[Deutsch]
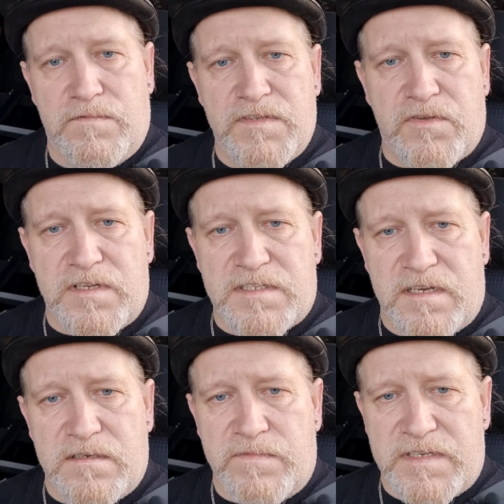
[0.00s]
Wie soll ich
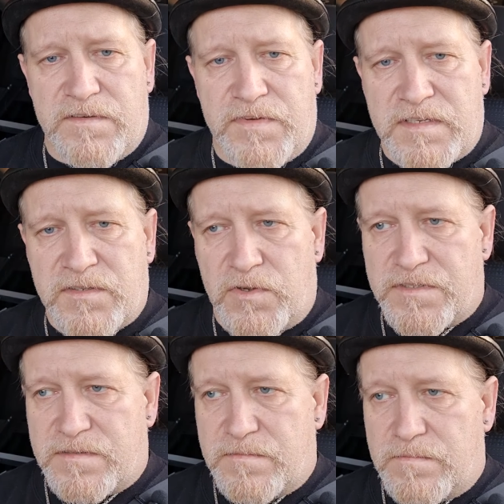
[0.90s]
da irgendwelche
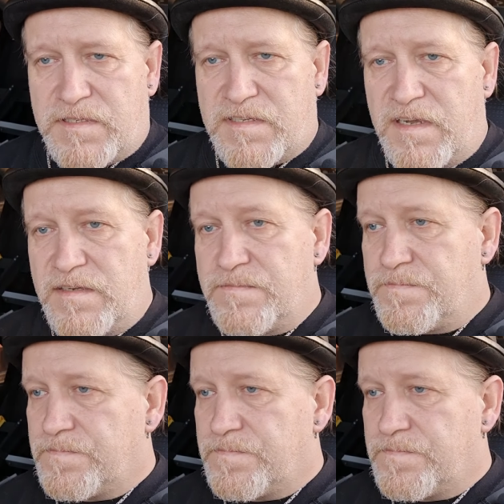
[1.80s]
Fixkosten bezahlen?